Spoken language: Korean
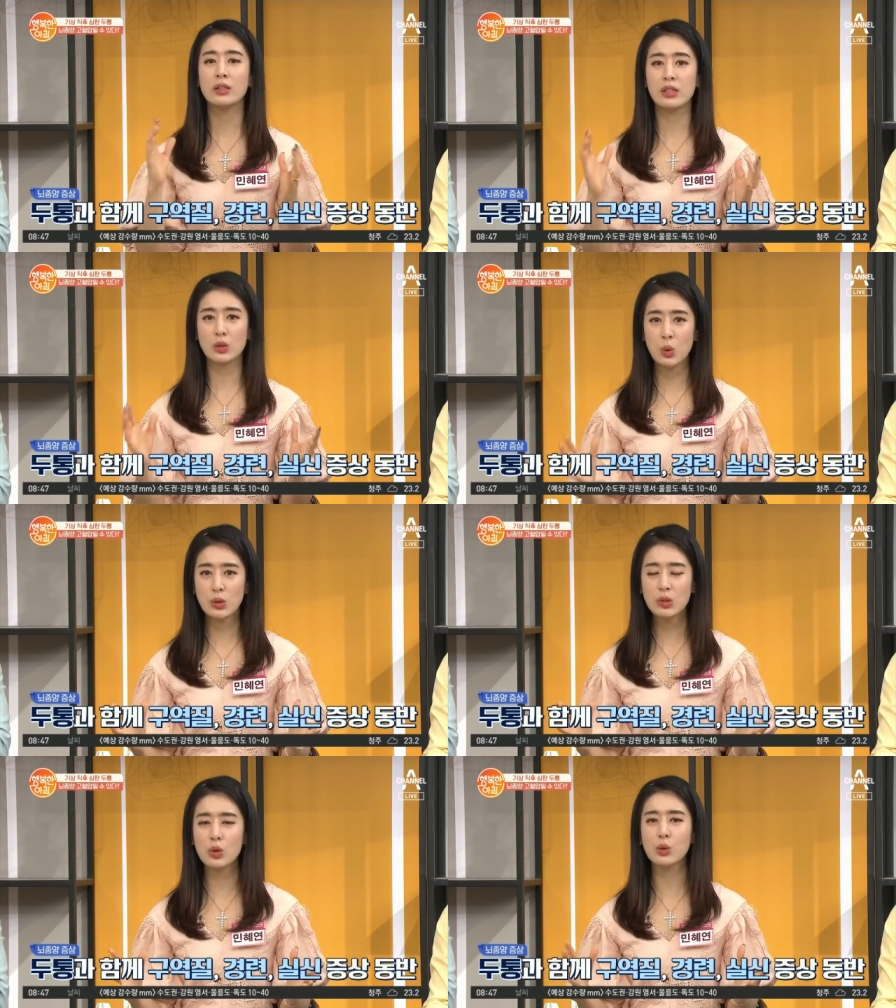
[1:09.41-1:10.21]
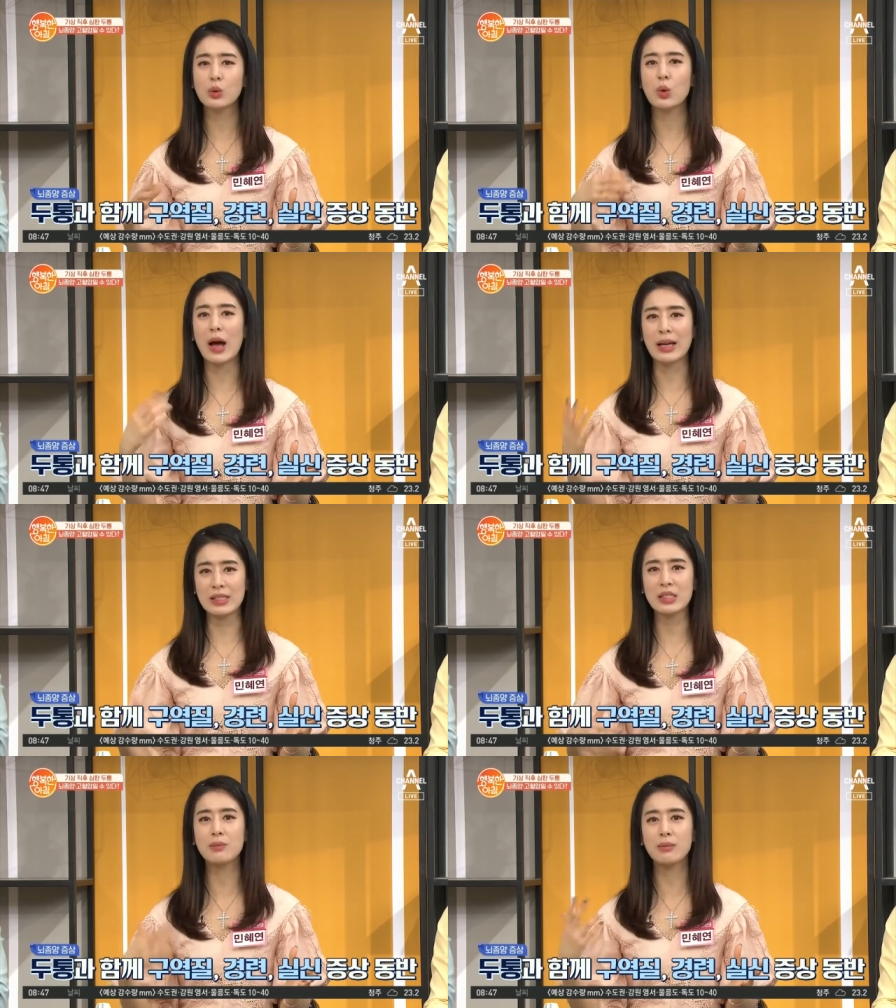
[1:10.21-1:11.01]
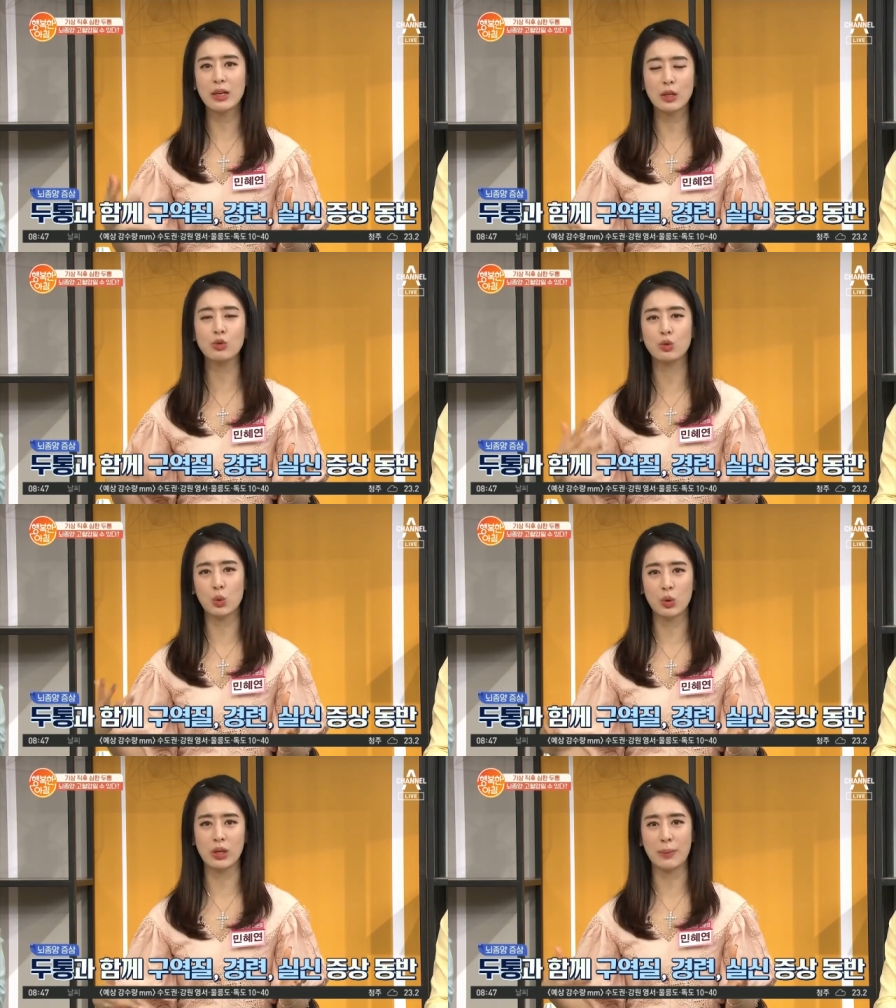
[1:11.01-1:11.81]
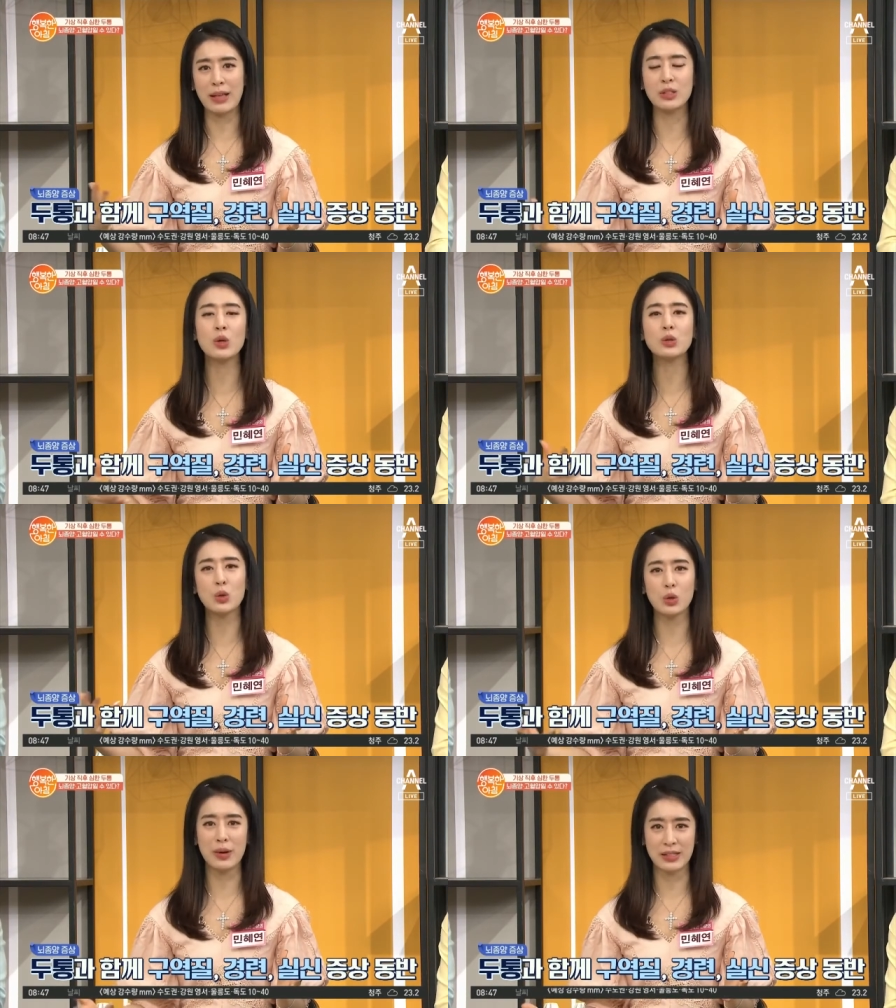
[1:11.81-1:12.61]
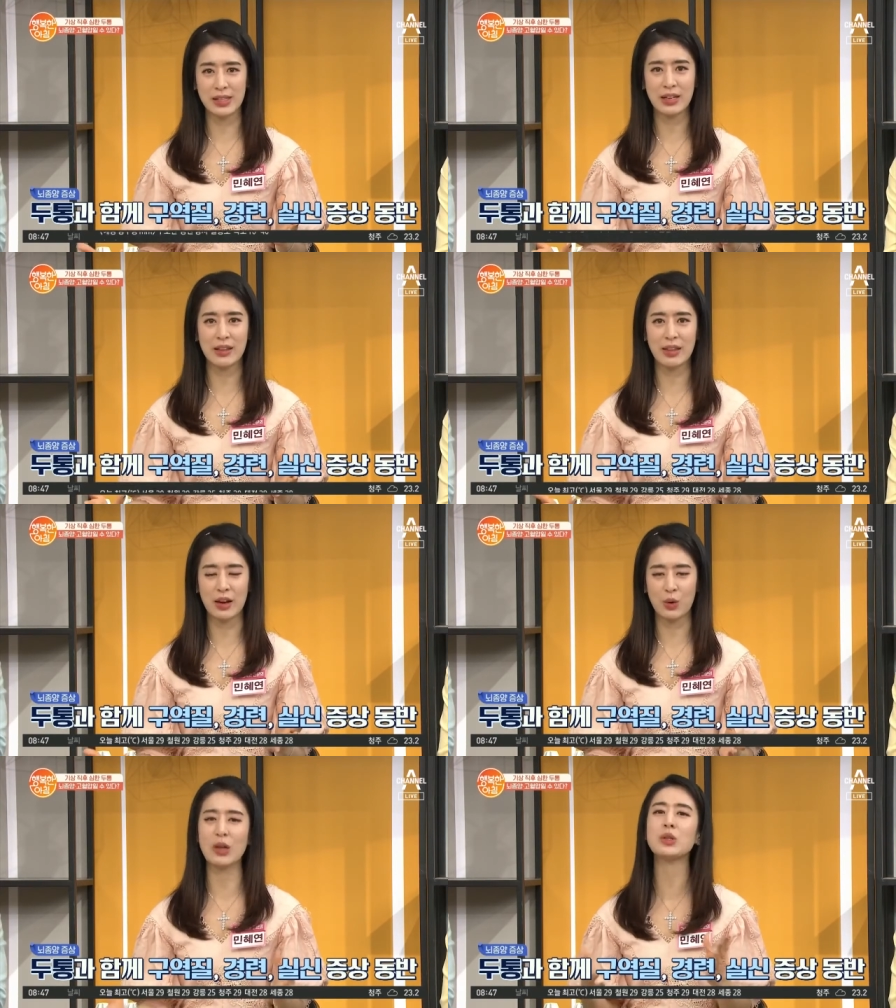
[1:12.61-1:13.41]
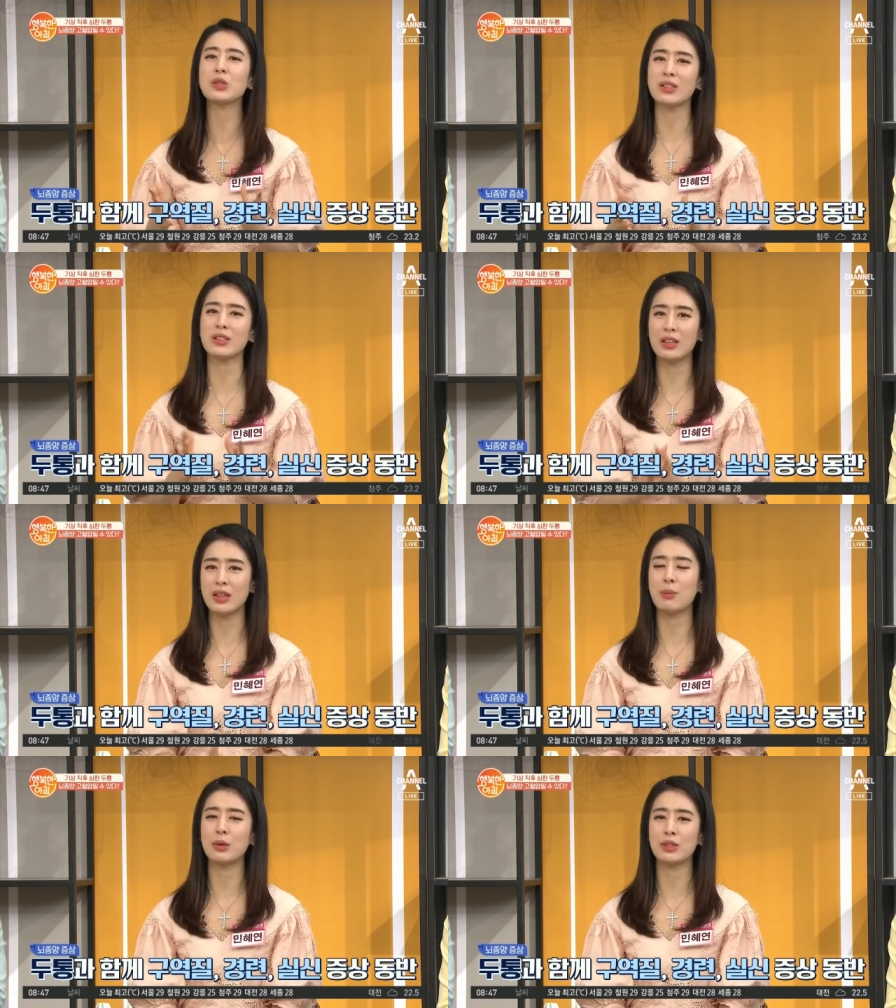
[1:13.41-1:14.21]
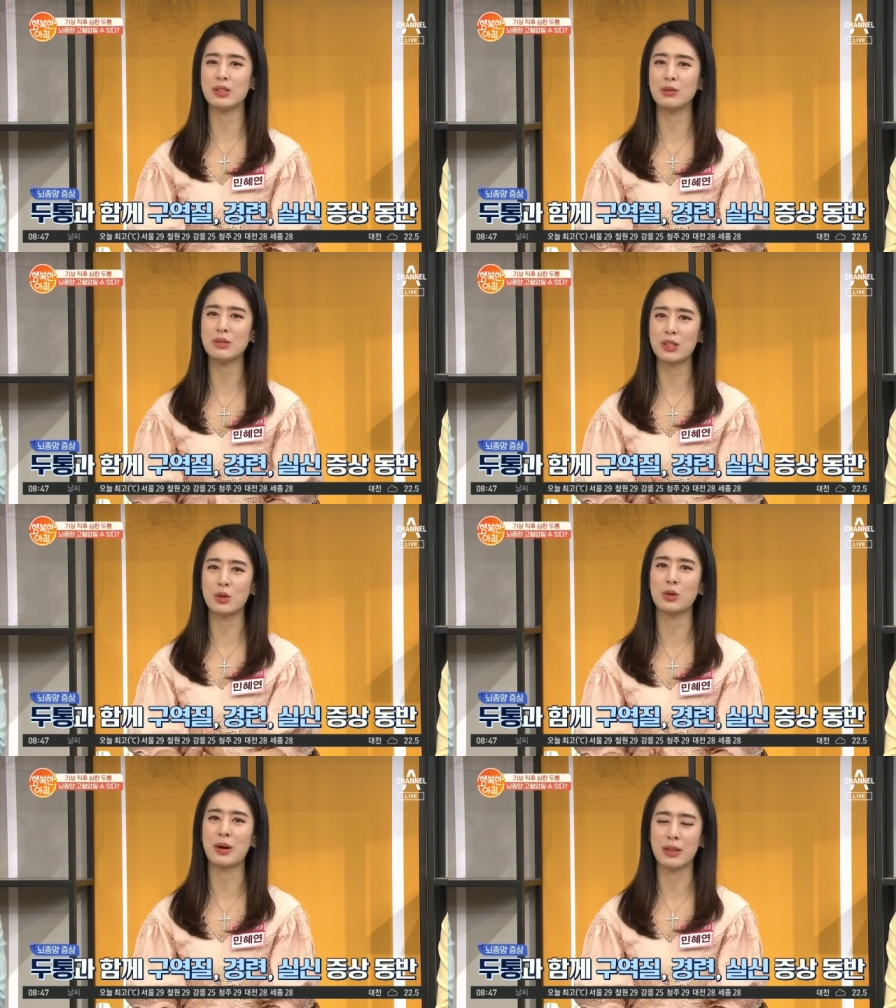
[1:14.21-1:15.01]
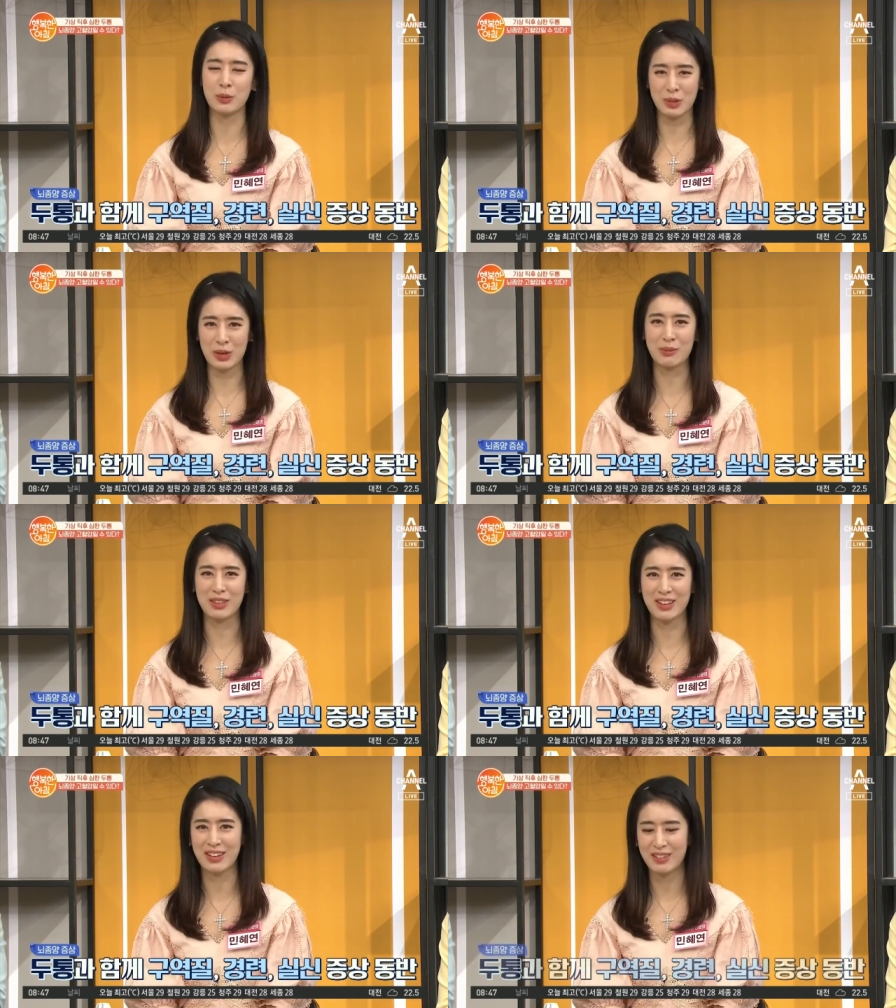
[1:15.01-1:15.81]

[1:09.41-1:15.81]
지속적으로 아침마다 두통이 만성적으로 발생을 한다라고 하셨을 때는 한 번쯤 진료를 받아보셔야 합니다.